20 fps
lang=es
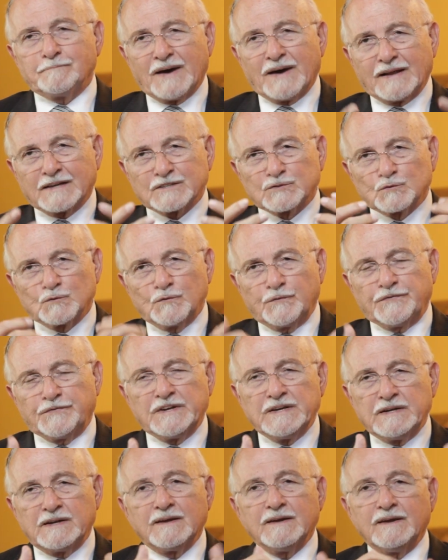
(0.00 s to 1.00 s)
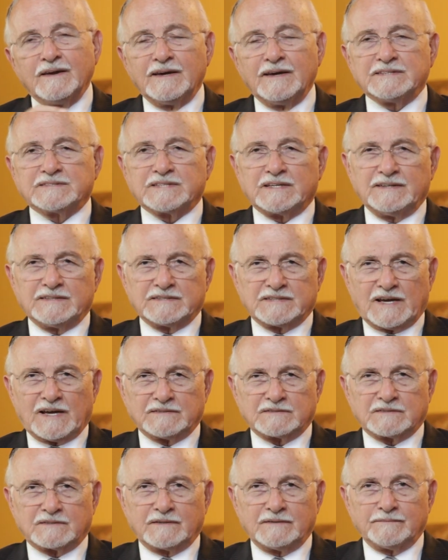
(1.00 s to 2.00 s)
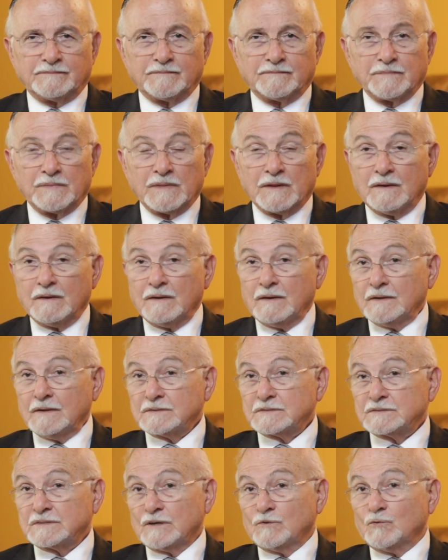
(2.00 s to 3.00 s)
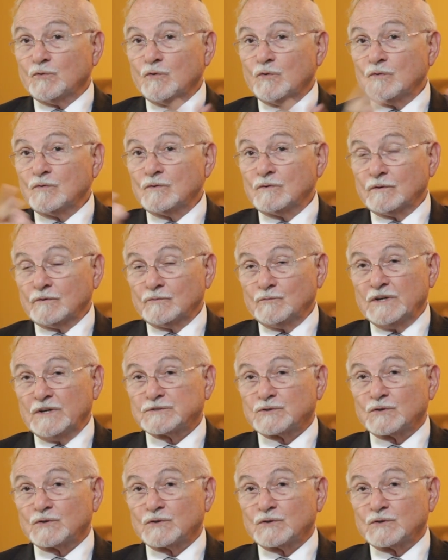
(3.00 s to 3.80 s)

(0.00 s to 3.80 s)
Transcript: para sufrir ese desastre. Según